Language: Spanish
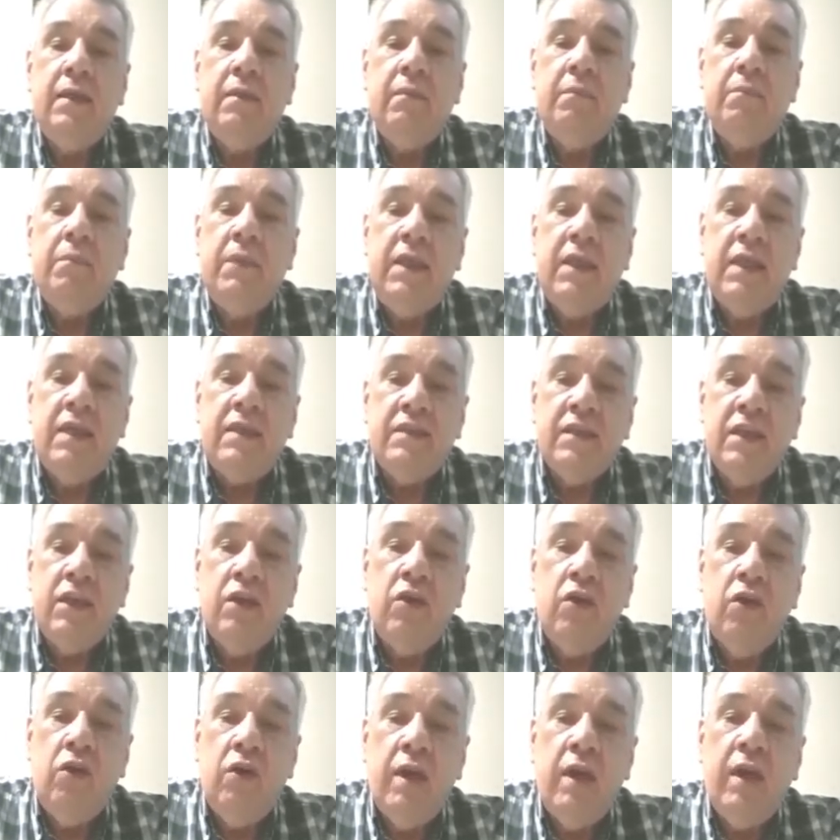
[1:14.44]
Mi
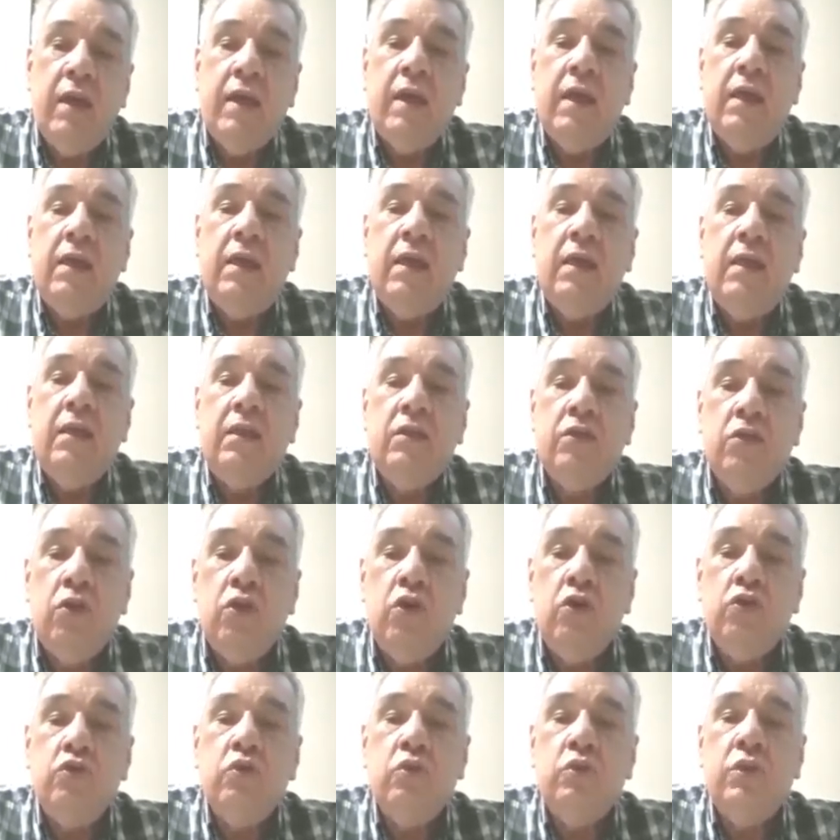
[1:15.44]
deseo es que
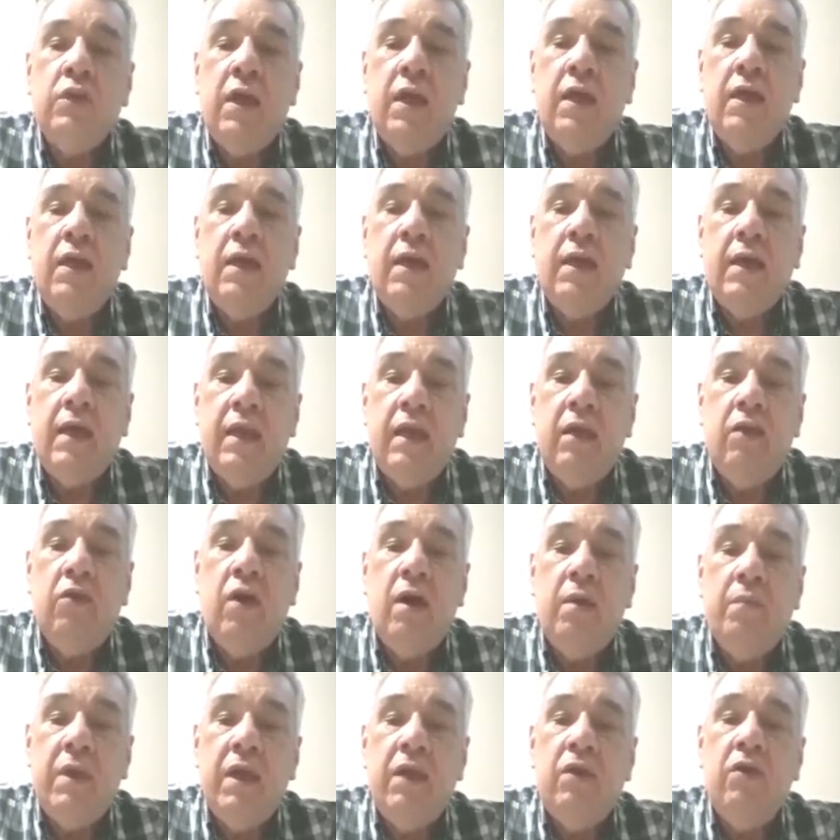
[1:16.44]
todos ustedes,
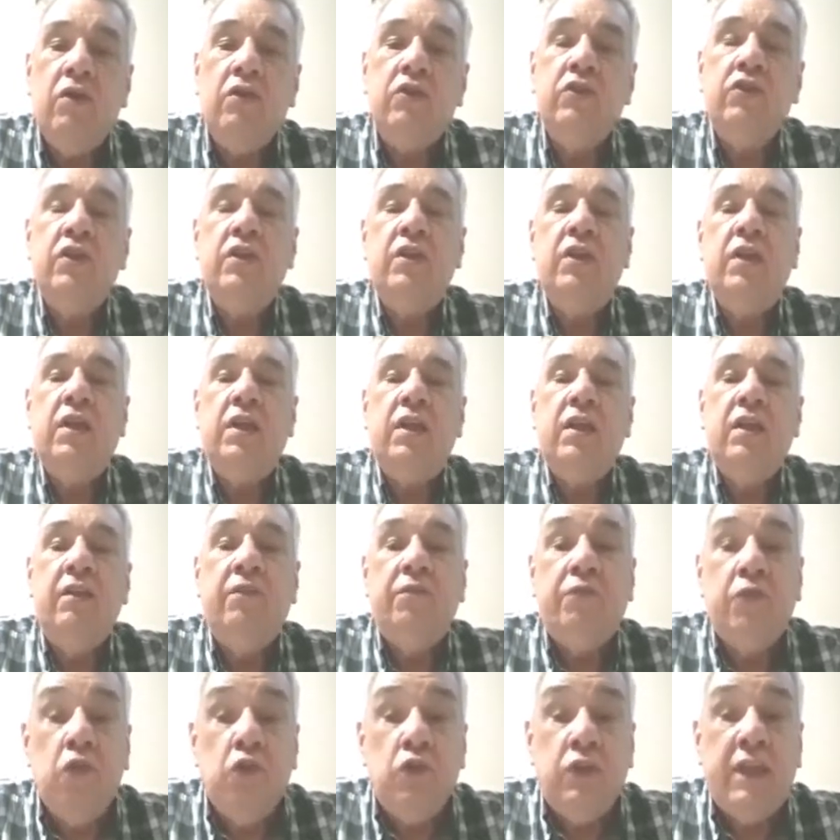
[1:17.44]
queridos amigos,
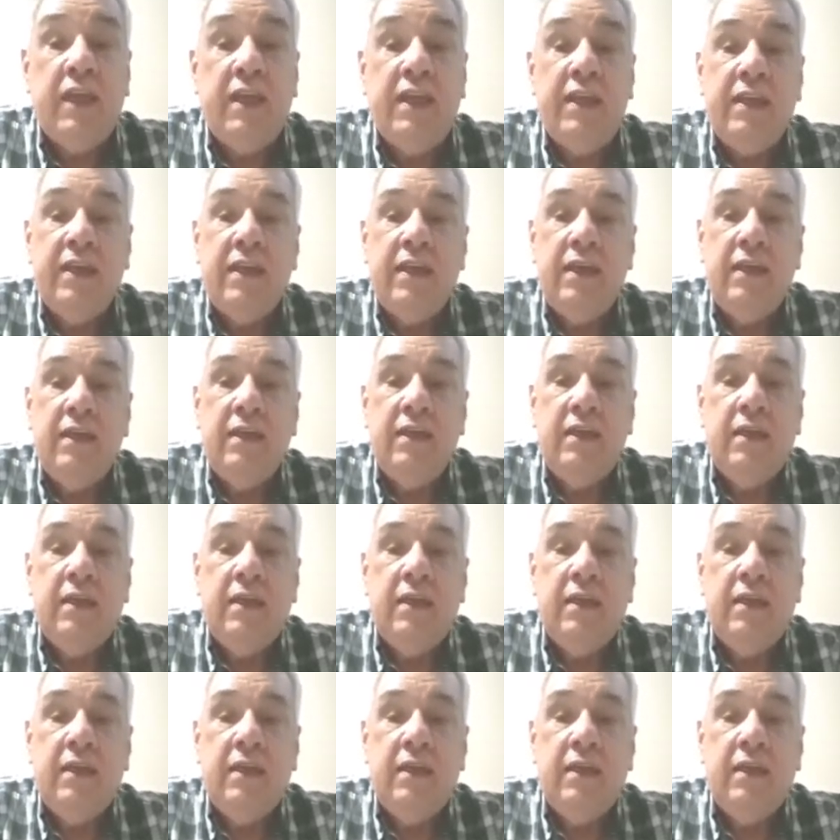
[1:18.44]
disfruten,